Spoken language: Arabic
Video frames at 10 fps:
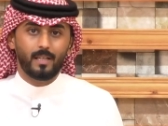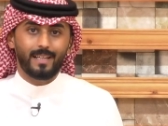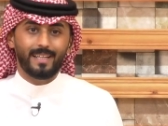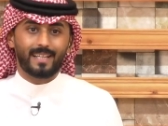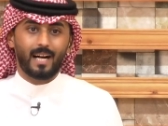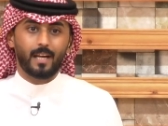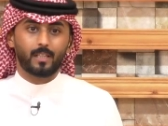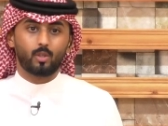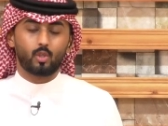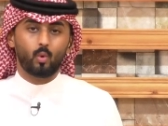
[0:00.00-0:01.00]
حكايه
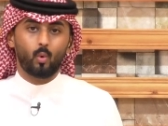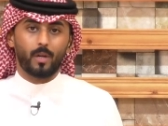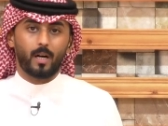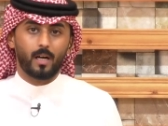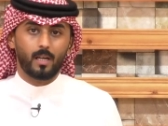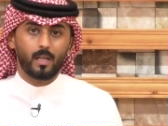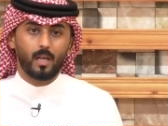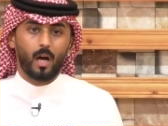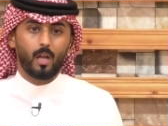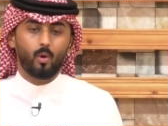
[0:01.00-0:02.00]
الصوره
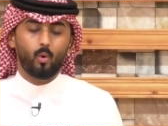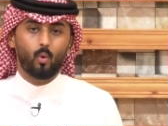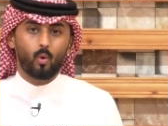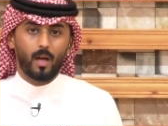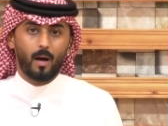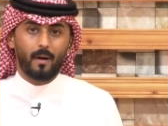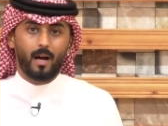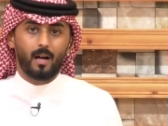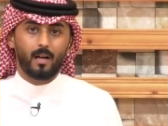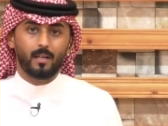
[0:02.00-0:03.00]
الاولى مع